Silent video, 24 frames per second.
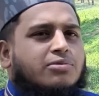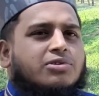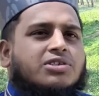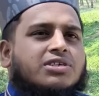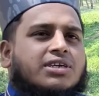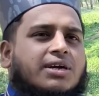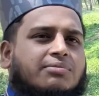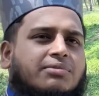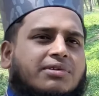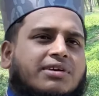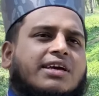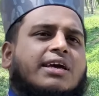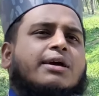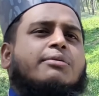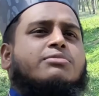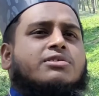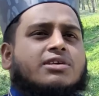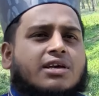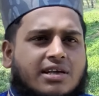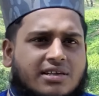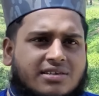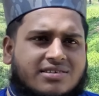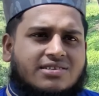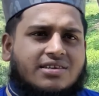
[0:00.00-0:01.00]
বসে গেম
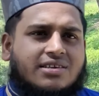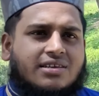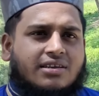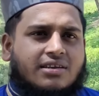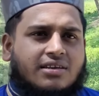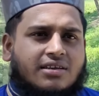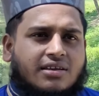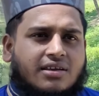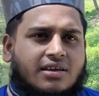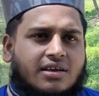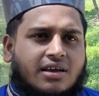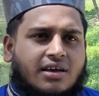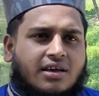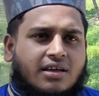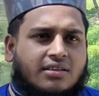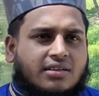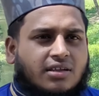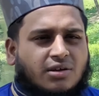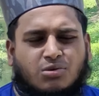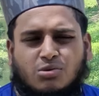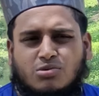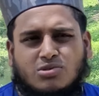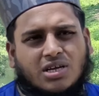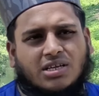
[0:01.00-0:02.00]
খেলছেন তো রোজা
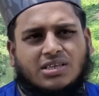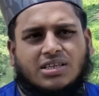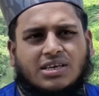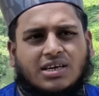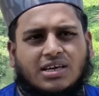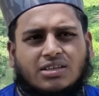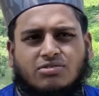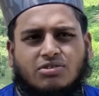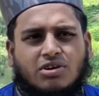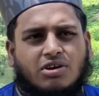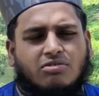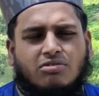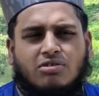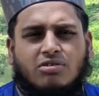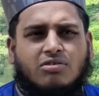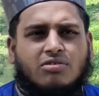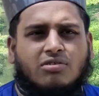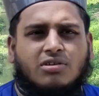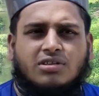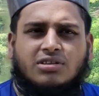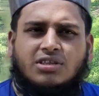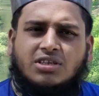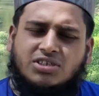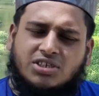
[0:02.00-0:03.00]
থেকে এগুলো
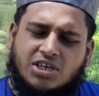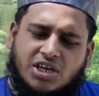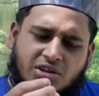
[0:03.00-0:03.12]
করলে এই